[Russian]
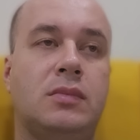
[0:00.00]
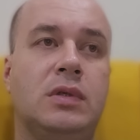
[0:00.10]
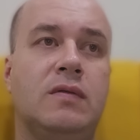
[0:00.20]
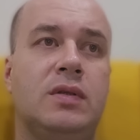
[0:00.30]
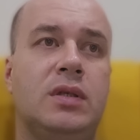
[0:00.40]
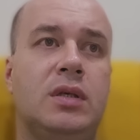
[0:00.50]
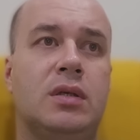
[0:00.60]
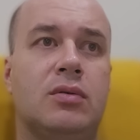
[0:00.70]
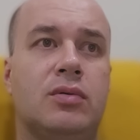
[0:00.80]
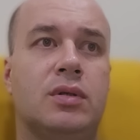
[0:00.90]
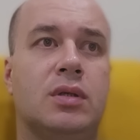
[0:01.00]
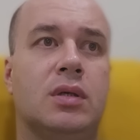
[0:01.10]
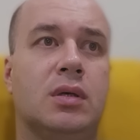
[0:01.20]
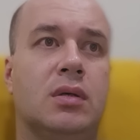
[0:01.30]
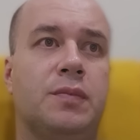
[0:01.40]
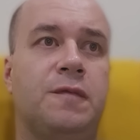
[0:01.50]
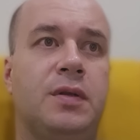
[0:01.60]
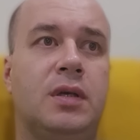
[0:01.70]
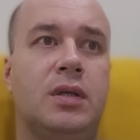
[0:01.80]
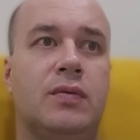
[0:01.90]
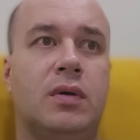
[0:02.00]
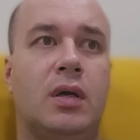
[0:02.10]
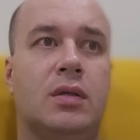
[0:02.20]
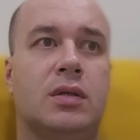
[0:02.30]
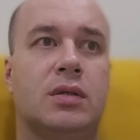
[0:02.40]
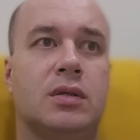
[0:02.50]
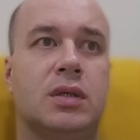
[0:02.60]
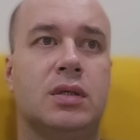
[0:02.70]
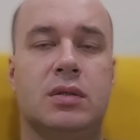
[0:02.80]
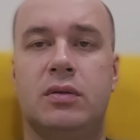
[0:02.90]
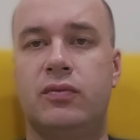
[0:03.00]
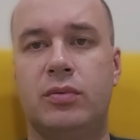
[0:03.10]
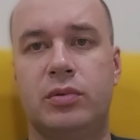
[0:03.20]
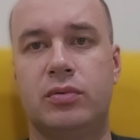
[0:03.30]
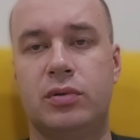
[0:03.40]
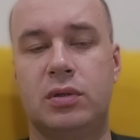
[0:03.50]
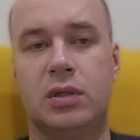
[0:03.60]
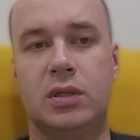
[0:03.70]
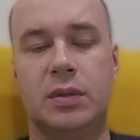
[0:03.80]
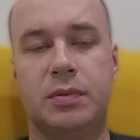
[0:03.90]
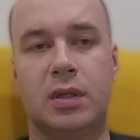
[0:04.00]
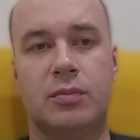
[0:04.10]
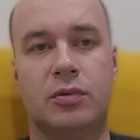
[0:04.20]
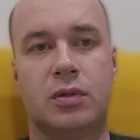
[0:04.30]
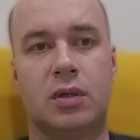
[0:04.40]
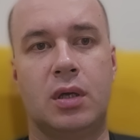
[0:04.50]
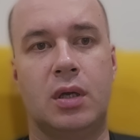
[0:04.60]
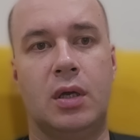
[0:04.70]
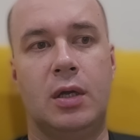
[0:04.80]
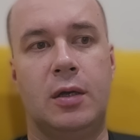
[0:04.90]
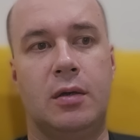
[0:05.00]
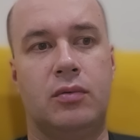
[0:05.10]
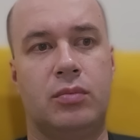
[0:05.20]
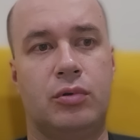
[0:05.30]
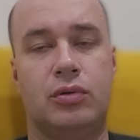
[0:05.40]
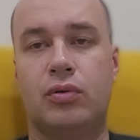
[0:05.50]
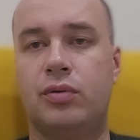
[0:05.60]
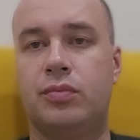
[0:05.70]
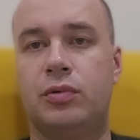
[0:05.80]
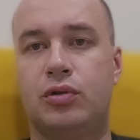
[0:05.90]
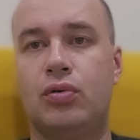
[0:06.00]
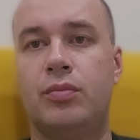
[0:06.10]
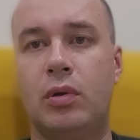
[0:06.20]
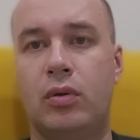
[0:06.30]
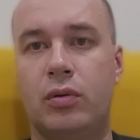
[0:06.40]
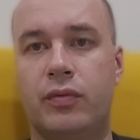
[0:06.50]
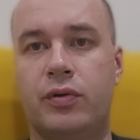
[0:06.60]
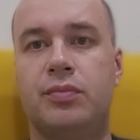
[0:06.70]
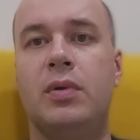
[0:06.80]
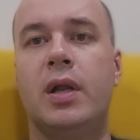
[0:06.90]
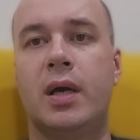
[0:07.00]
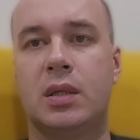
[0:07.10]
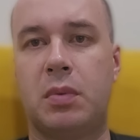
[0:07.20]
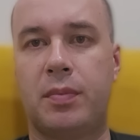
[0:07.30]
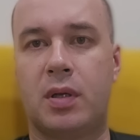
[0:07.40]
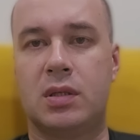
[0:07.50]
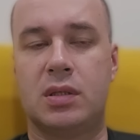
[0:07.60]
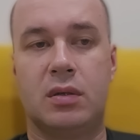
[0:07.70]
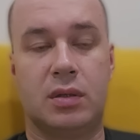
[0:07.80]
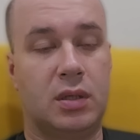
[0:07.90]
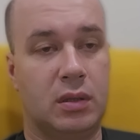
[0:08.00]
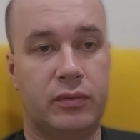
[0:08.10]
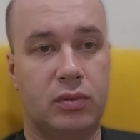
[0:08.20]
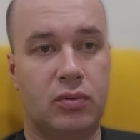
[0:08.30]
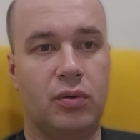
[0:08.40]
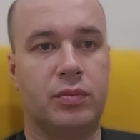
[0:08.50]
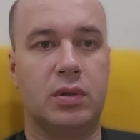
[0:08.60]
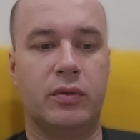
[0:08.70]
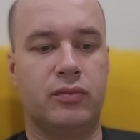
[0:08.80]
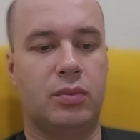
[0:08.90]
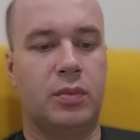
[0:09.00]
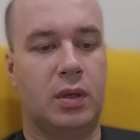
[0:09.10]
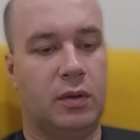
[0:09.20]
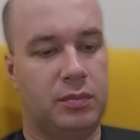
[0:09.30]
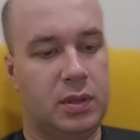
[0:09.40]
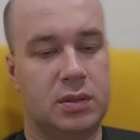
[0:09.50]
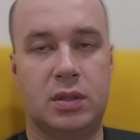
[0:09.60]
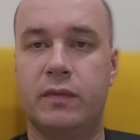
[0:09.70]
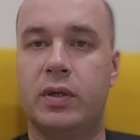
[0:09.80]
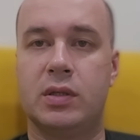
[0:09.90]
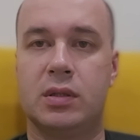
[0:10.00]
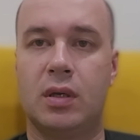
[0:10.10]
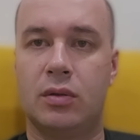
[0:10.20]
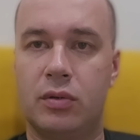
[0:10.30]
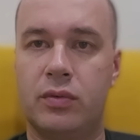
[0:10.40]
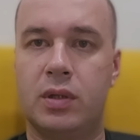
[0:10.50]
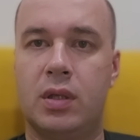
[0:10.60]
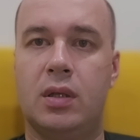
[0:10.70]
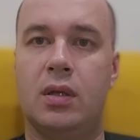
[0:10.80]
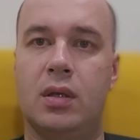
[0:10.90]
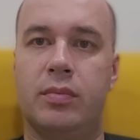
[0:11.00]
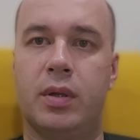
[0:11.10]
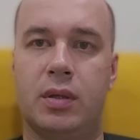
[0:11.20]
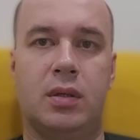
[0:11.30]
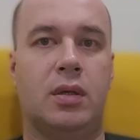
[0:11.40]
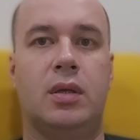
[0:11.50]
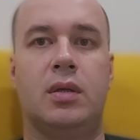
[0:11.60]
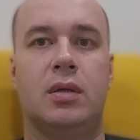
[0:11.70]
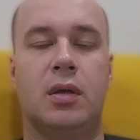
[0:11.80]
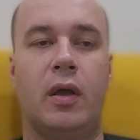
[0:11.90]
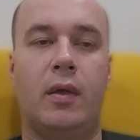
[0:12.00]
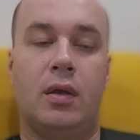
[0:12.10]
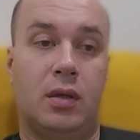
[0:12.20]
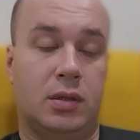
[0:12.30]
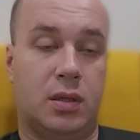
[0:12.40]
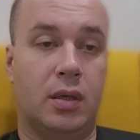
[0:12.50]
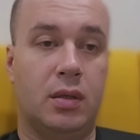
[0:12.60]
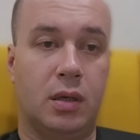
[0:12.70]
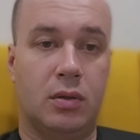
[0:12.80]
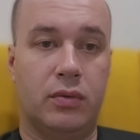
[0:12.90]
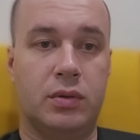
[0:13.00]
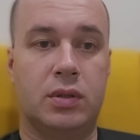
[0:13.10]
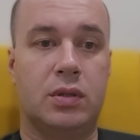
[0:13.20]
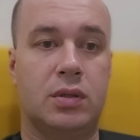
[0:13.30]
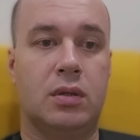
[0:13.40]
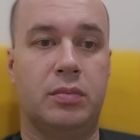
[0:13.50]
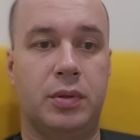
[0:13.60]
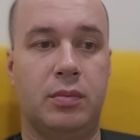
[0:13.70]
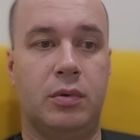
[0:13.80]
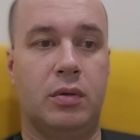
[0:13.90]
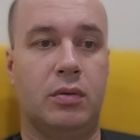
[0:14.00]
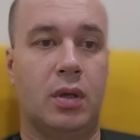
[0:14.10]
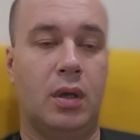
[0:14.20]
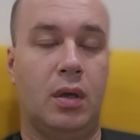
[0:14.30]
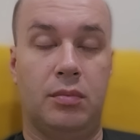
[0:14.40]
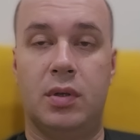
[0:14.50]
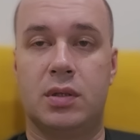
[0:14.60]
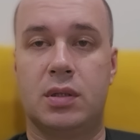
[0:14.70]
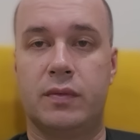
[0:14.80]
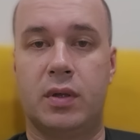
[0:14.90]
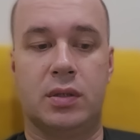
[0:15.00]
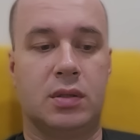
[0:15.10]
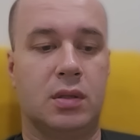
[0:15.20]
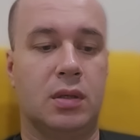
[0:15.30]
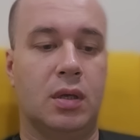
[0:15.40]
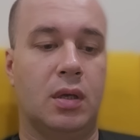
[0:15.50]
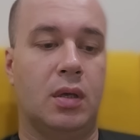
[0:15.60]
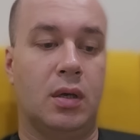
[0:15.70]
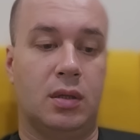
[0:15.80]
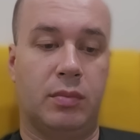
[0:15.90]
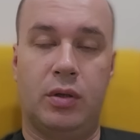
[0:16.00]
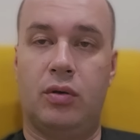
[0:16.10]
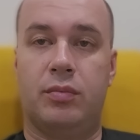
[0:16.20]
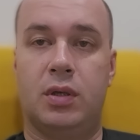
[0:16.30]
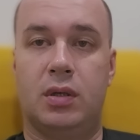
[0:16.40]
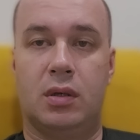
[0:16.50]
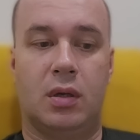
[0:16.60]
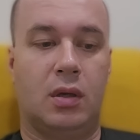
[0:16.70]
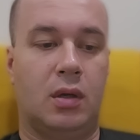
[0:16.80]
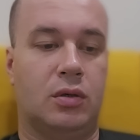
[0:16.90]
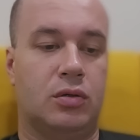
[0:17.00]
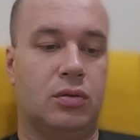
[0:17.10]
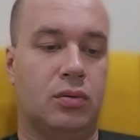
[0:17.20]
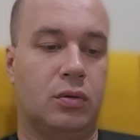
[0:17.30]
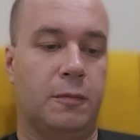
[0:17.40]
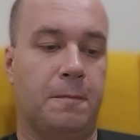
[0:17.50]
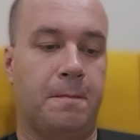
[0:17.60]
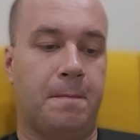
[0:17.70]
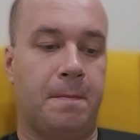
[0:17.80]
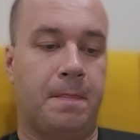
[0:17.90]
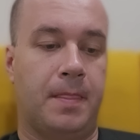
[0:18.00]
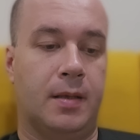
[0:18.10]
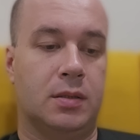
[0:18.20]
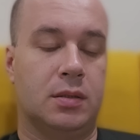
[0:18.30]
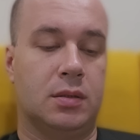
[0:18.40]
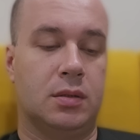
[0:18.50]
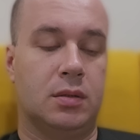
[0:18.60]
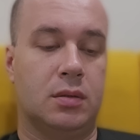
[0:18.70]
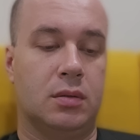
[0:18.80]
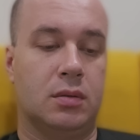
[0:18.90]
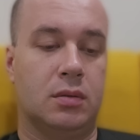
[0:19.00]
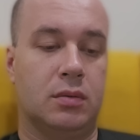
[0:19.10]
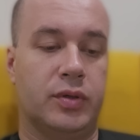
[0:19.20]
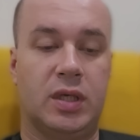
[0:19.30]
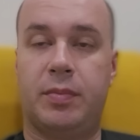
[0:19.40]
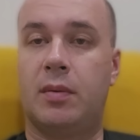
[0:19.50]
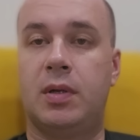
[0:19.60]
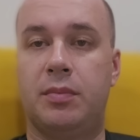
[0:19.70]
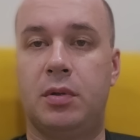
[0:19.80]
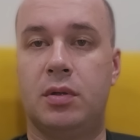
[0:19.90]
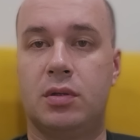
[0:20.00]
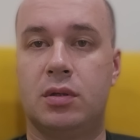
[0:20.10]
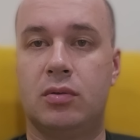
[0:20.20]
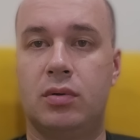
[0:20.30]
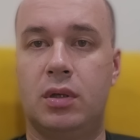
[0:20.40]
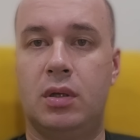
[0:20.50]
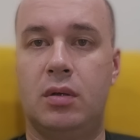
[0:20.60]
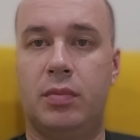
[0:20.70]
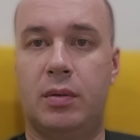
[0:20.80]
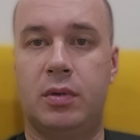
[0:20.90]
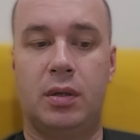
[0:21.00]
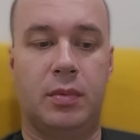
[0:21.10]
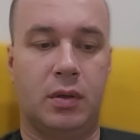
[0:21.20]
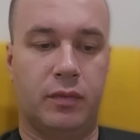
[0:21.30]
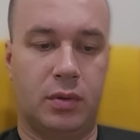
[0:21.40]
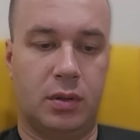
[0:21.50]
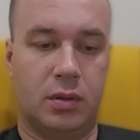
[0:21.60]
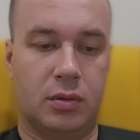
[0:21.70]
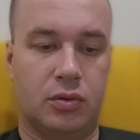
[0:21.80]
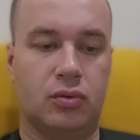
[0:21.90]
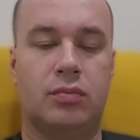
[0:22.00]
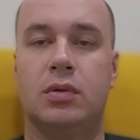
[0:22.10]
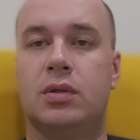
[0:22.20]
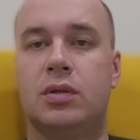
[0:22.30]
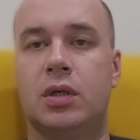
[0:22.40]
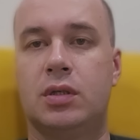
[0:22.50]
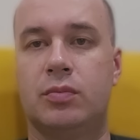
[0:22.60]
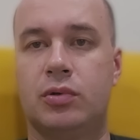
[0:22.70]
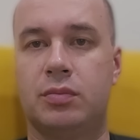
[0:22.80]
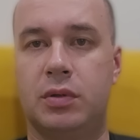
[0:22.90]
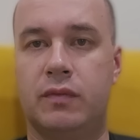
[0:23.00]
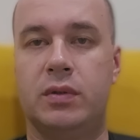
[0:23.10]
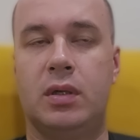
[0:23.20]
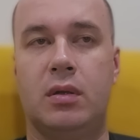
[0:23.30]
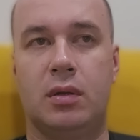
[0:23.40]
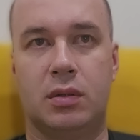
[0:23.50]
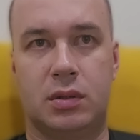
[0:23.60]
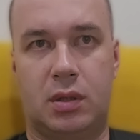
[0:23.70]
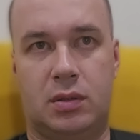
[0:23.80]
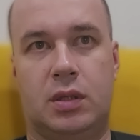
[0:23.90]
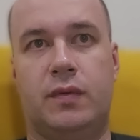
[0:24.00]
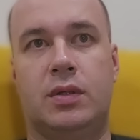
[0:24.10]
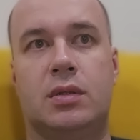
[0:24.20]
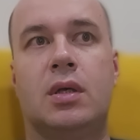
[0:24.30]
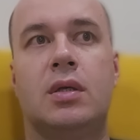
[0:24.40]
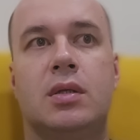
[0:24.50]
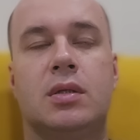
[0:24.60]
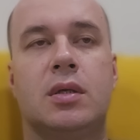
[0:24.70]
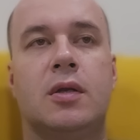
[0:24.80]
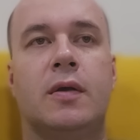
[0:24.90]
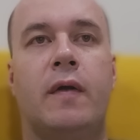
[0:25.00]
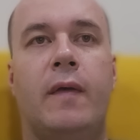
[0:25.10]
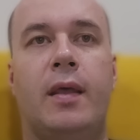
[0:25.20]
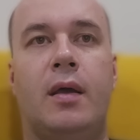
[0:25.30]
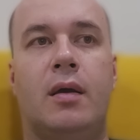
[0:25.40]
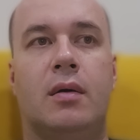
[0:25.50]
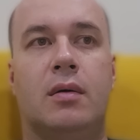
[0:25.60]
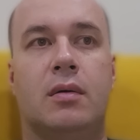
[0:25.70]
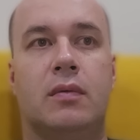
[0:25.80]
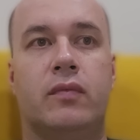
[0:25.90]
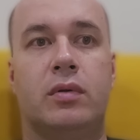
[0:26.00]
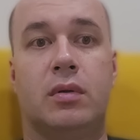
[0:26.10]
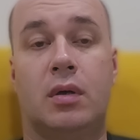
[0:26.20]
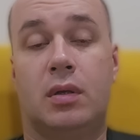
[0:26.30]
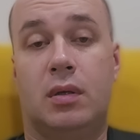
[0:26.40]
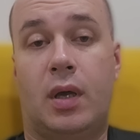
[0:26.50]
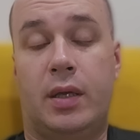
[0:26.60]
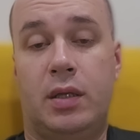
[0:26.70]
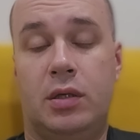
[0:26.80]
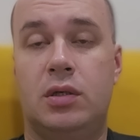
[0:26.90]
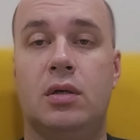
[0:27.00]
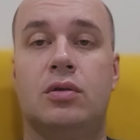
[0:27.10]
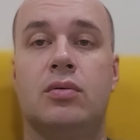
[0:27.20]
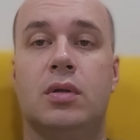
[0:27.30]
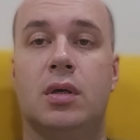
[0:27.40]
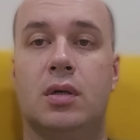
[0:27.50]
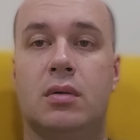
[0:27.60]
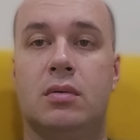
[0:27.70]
вы знаете, друзья, обвинять его, конечно, сейчас ни в коем случае нельзя, потому что он может хоть 100 миллионов, хоть миллиард попросить. Дело в другом. Дело в том, местные власти готовы такие деньги платить или нет. Если они готовы, значит, они понимают, местные власти, да, это мое мнение, что, а значит, э, все проблемы решены, другие проблемы, и вот эта сумма сейчас может быть выделена, соответственно, на эти цели. А, вот. Они решили, что да.